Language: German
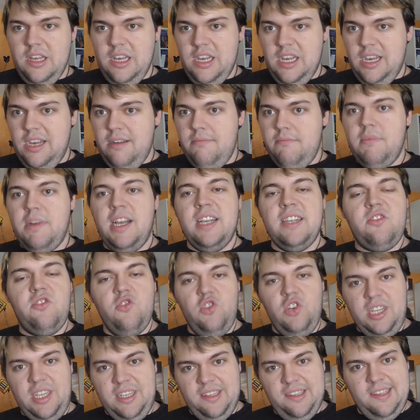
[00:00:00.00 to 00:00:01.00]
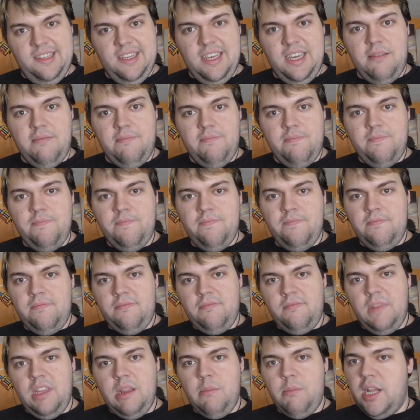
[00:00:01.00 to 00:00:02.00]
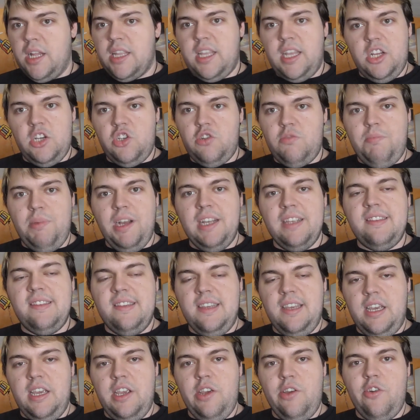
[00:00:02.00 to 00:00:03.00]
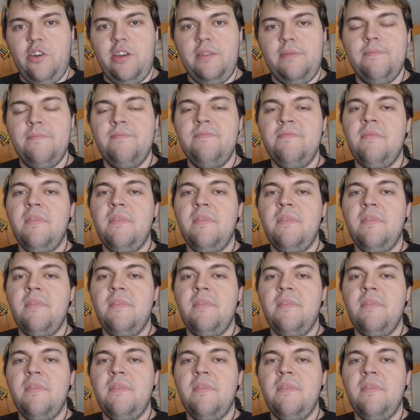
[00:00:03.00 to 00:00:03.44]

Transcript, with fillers: äh, hast du nicht gesehen. Macht keinen Spaß, sei euch.